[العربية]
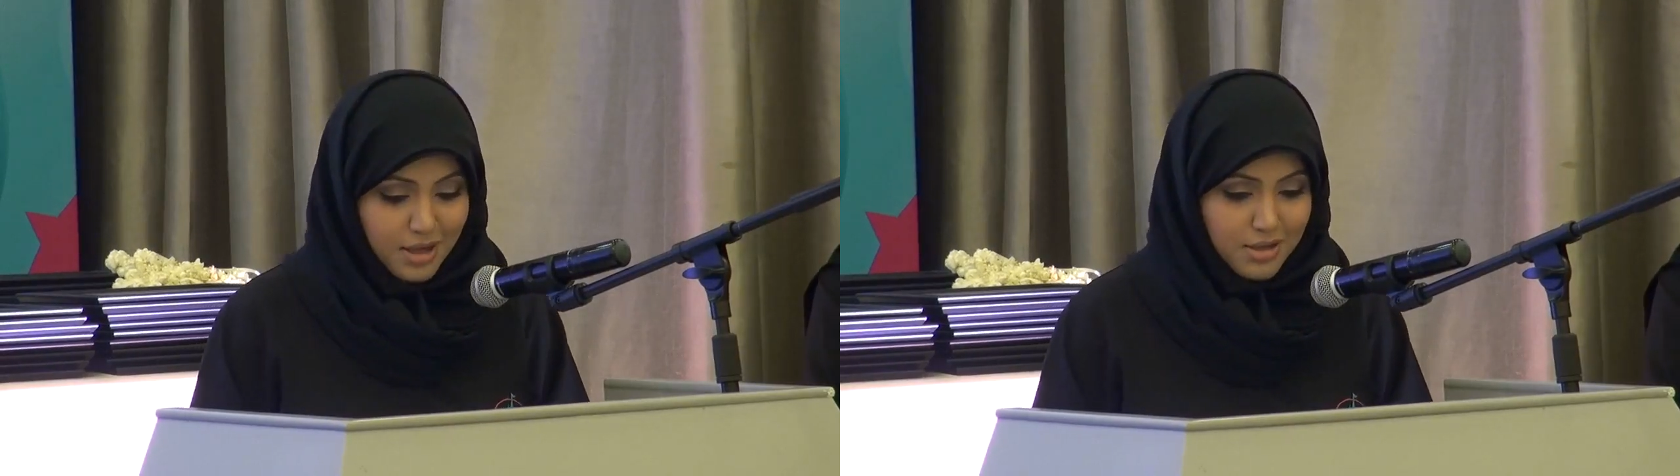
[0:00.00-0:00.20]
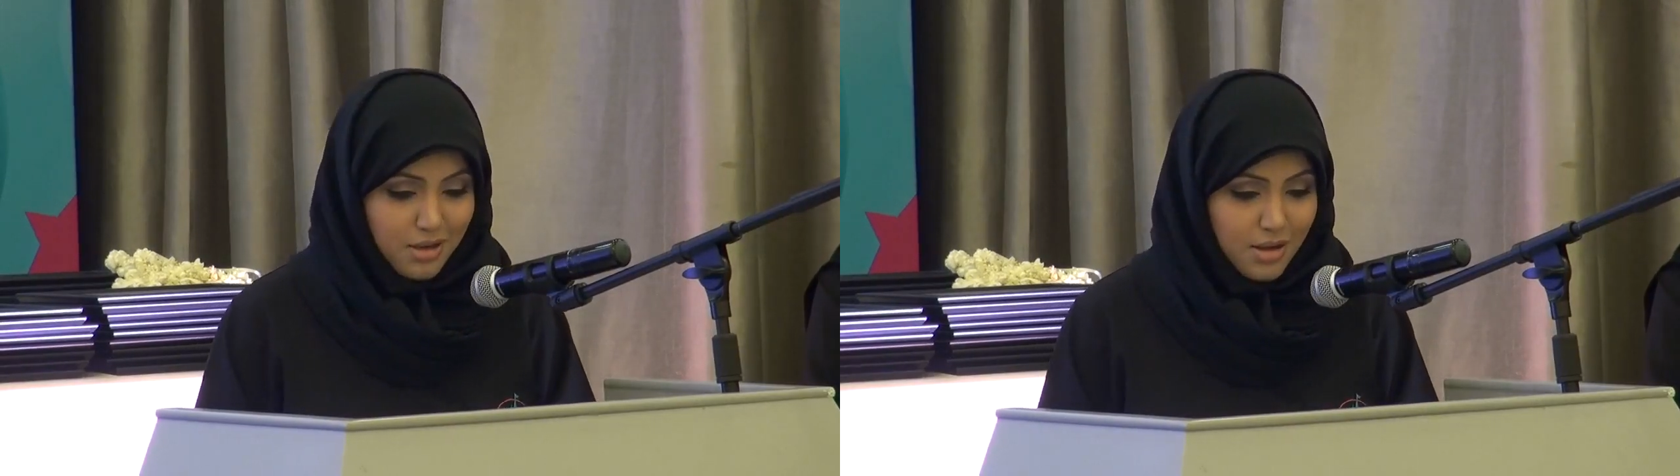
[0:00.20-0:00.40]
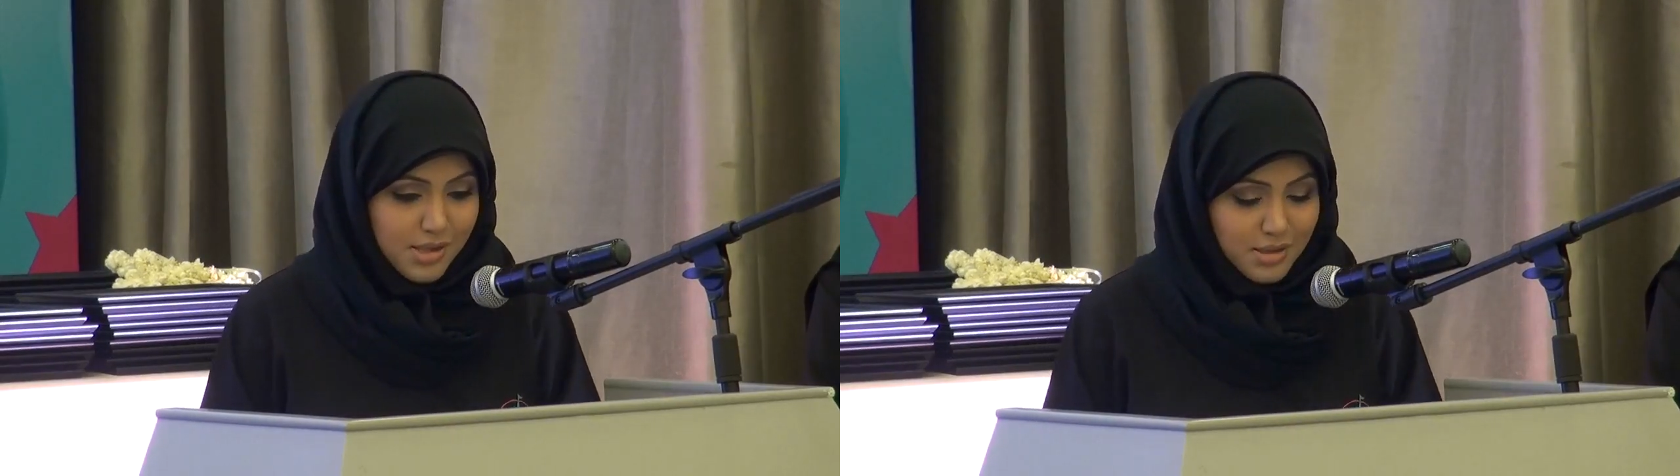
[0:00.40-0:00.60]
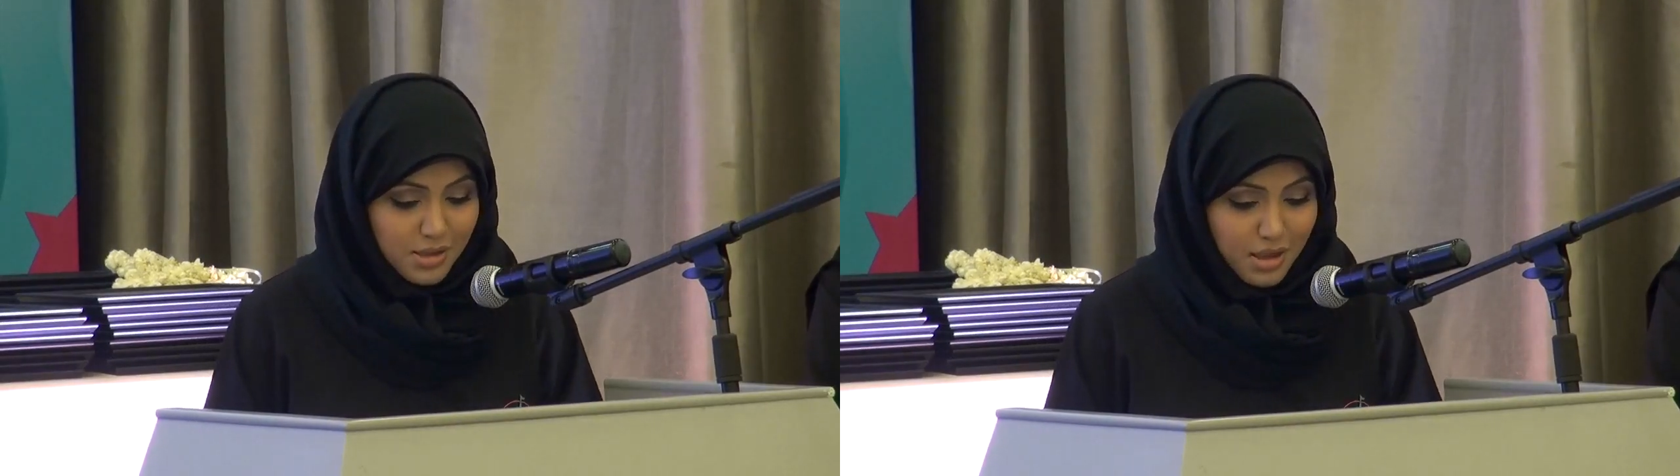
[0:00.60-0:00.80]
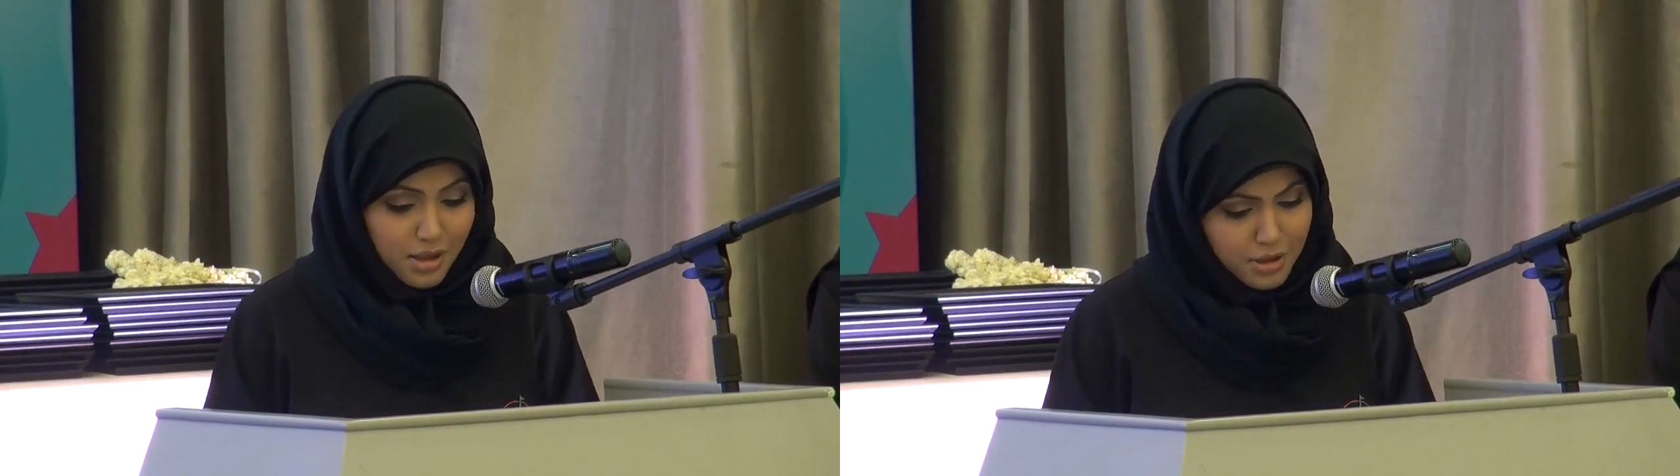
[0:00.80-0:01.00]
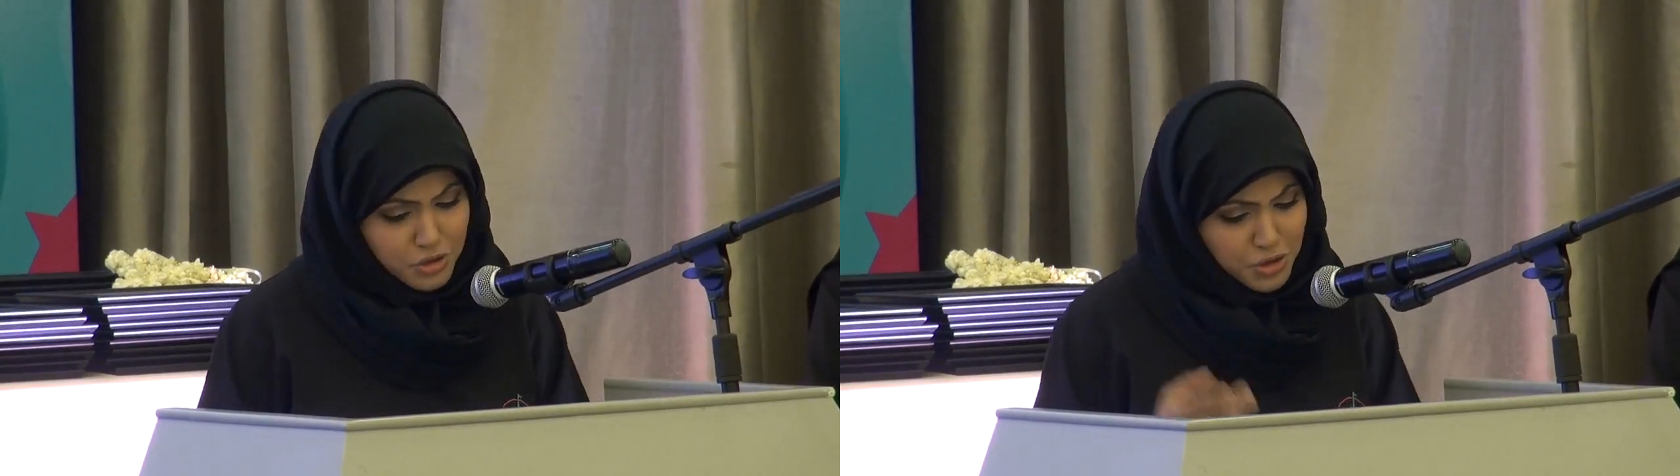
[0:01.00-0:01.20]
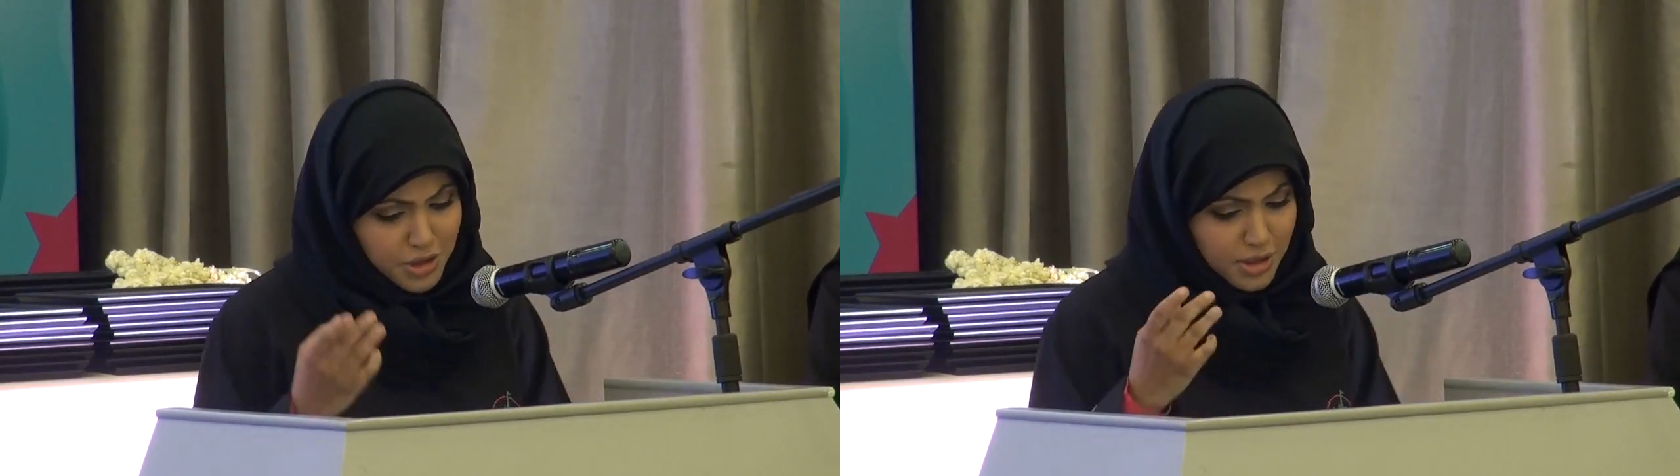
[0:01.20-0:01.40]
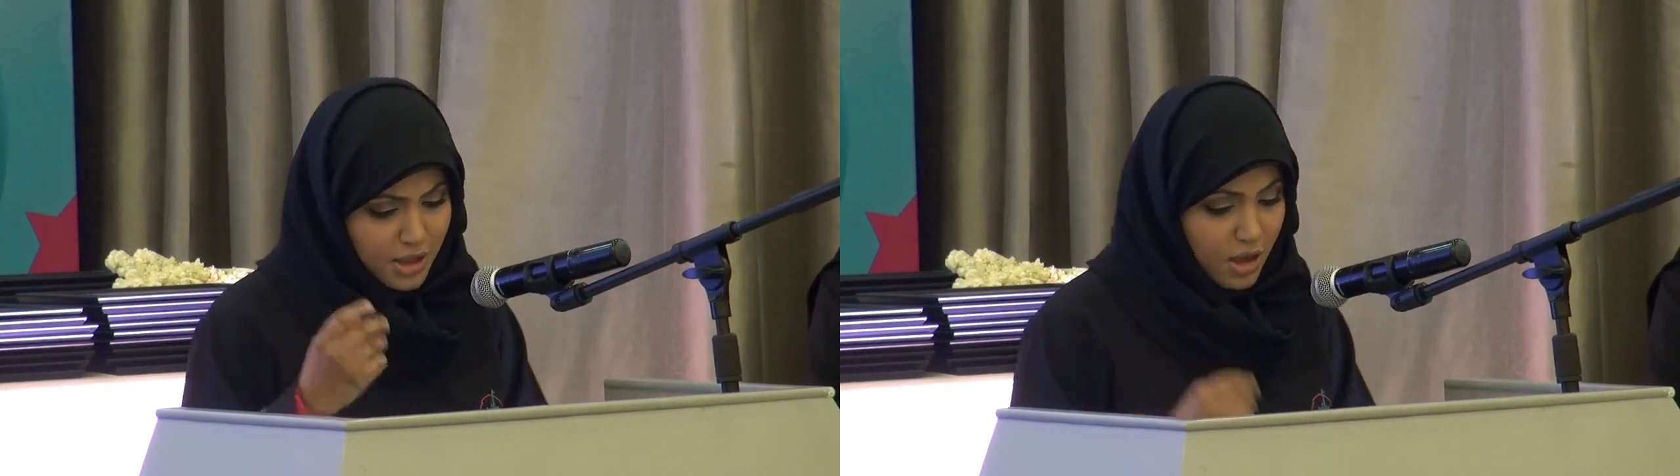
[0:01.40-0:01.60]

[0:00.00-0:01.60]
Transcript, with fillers: لدراسة خارجية